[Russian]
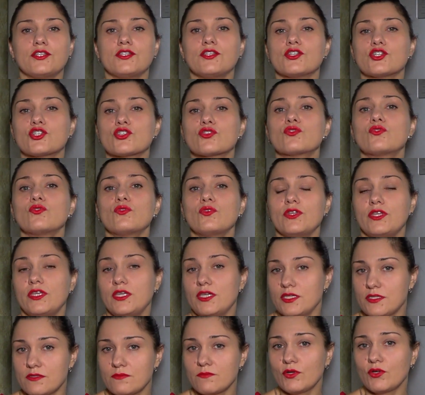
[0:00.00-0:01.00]
что
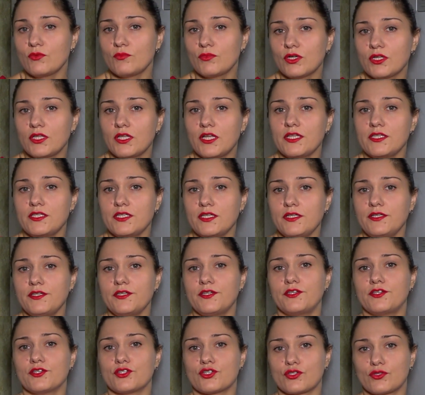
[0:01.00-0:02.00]
есть в моем
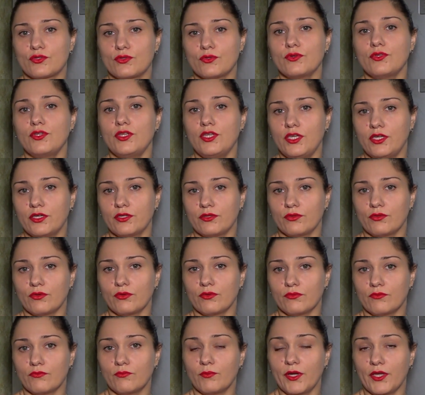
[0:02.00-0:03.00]
холодильнике, что нету
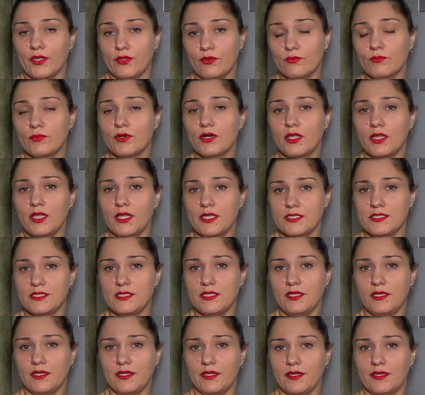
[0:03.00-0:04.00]
в моем
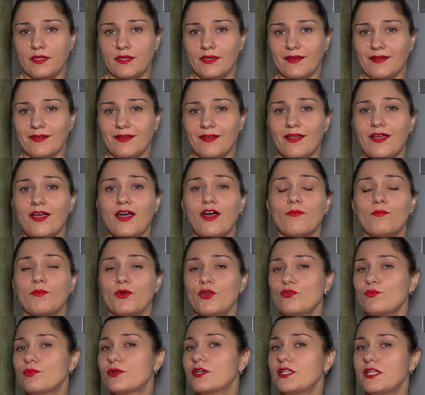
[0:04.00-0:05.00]
холодильнике. В
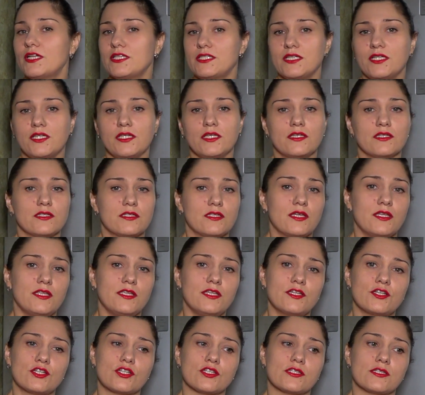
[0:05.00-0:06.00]
моем холодильнике
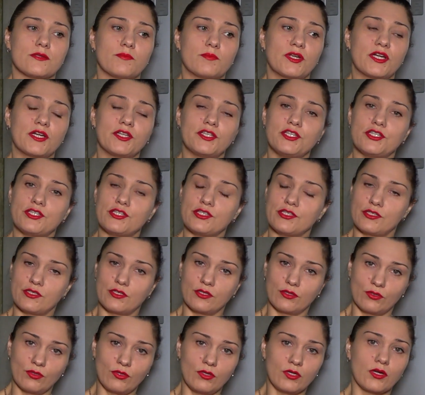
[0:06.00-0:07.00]
содержатся практически
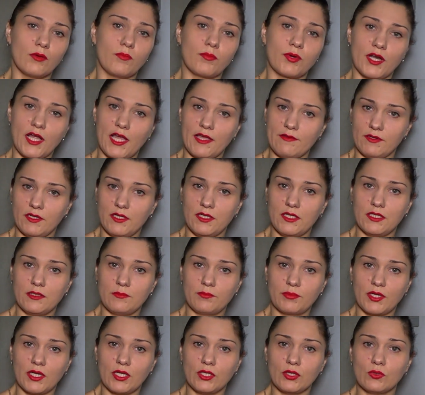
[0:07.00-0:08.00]
только правильные
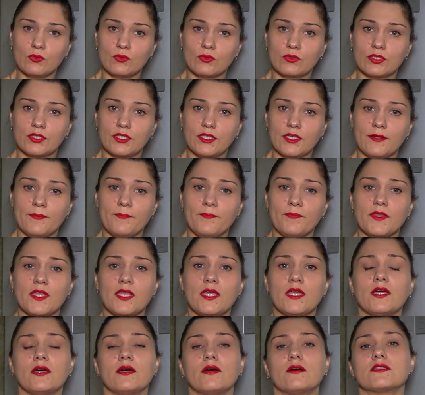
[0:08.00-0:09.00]
продукты,
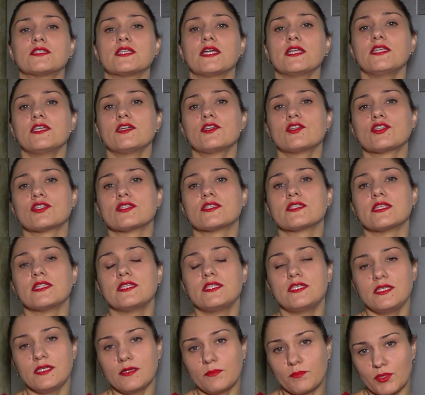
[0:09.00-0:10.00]
содержатся
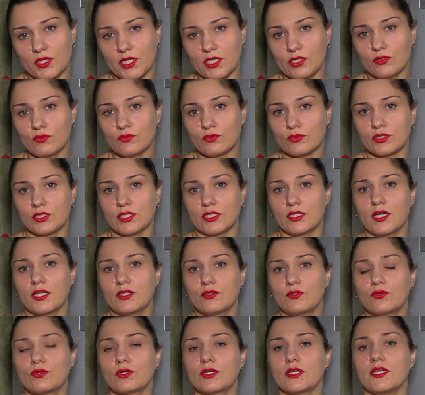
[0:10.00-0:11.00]
те продукты,
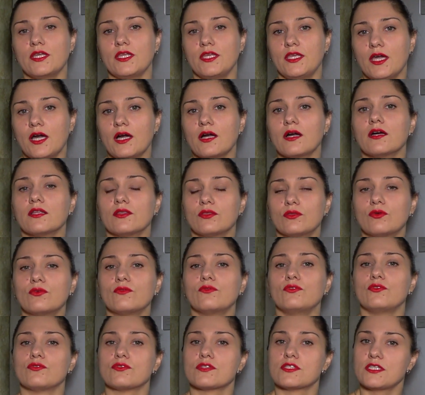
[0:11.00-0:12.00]
которые я
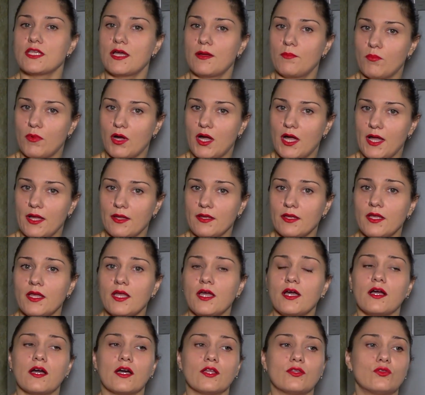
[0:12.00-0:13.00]
готовлю сама,
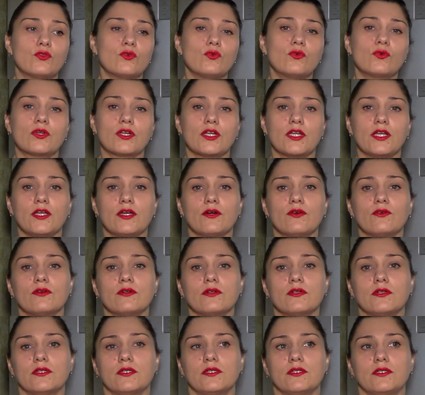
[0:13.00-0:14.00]
которые...
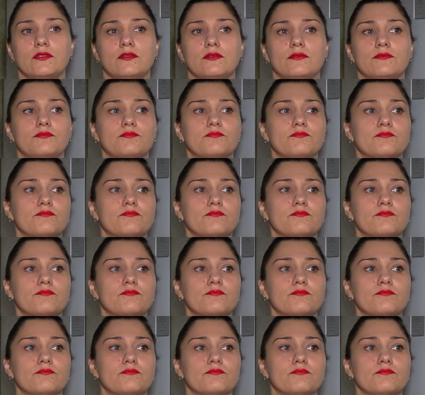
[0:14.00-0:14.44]
Э,